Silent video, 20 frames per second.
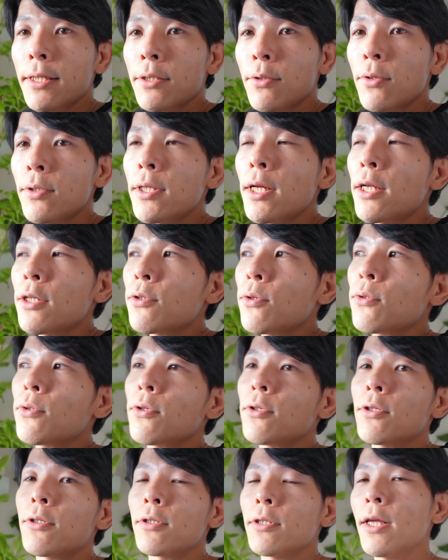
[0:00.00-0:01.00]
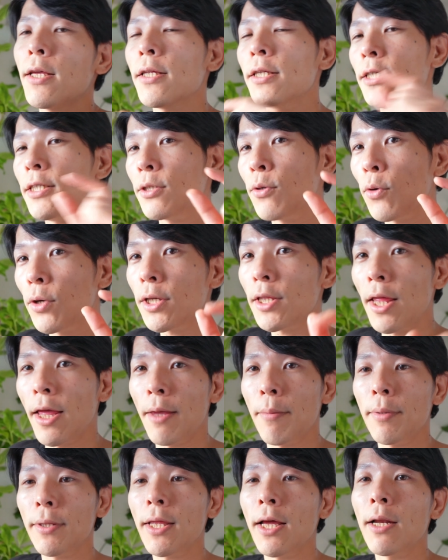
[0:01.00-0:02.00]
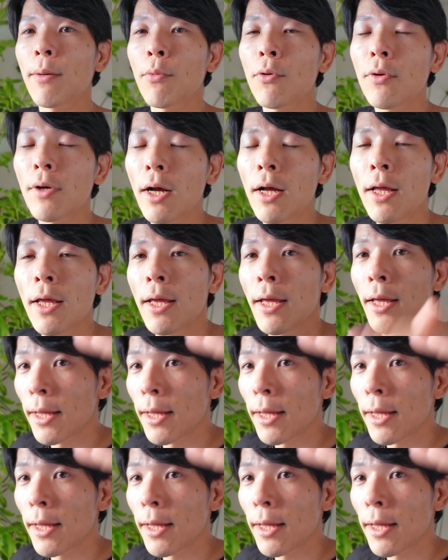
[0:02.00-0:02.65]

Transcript: そしたらちょっとずつね、自己否定みたいなものが